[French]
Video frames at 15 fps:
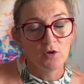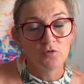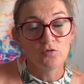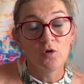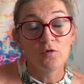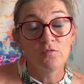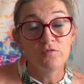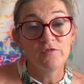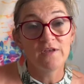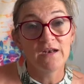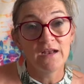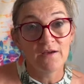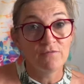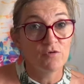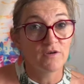Donc vous
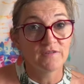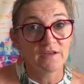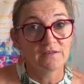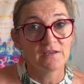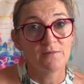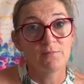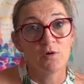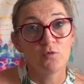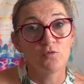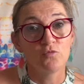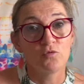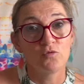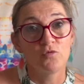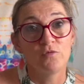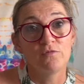allez avoir certainement
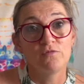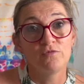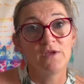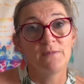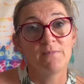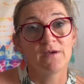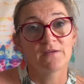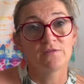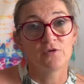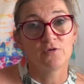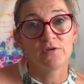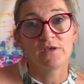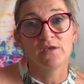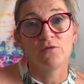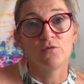autour de vous des
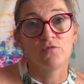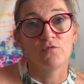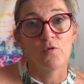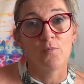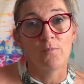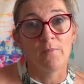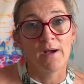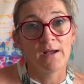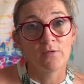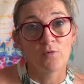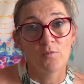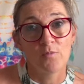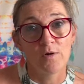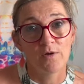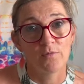personnes qui ne vont pas
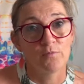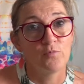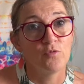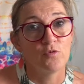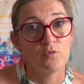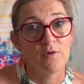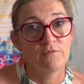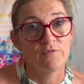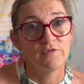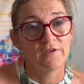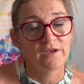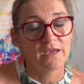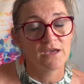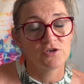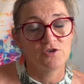comprendre pourquoi vous
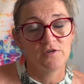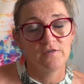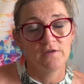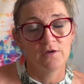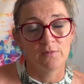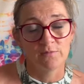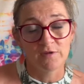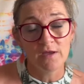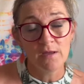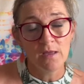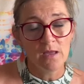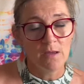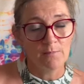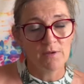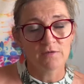réagissez comme ça,
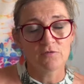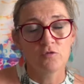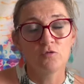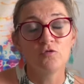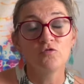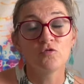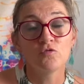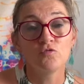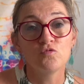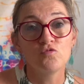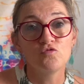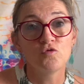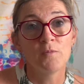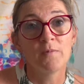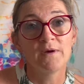parce qu'eux sont
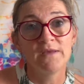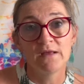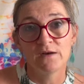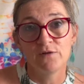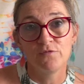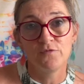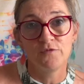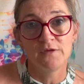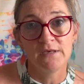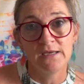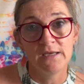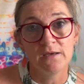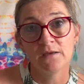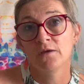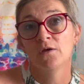toujours pris dans les
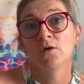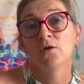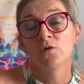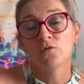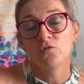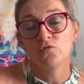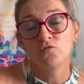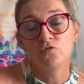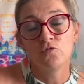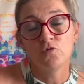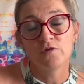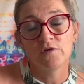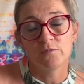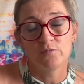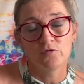filets du
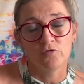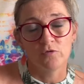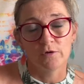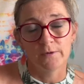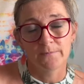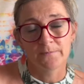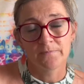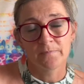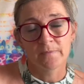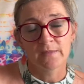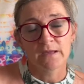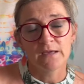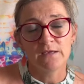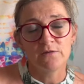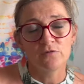côté obscur.
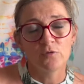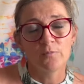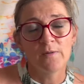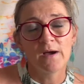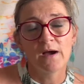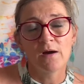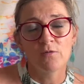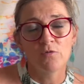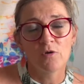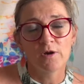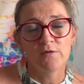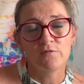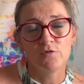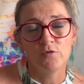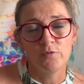Ils n'ont pas encore
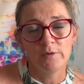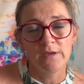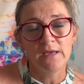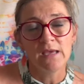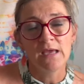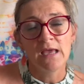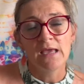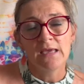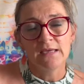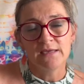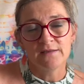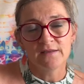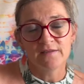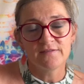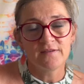évolué.
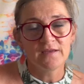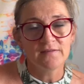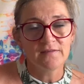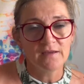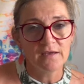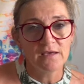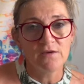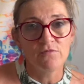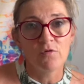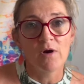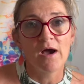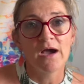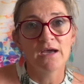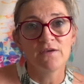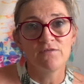Il y en a certains qui vont
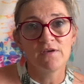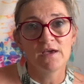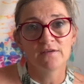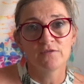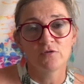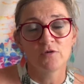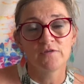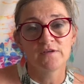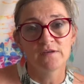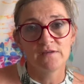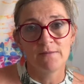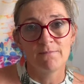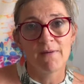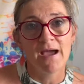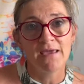arriver à sortir
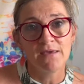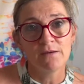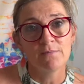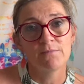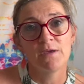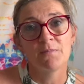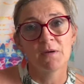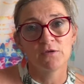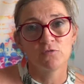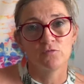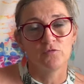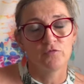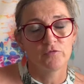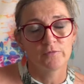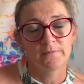des mailles, mais pas
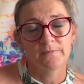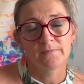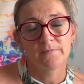tous.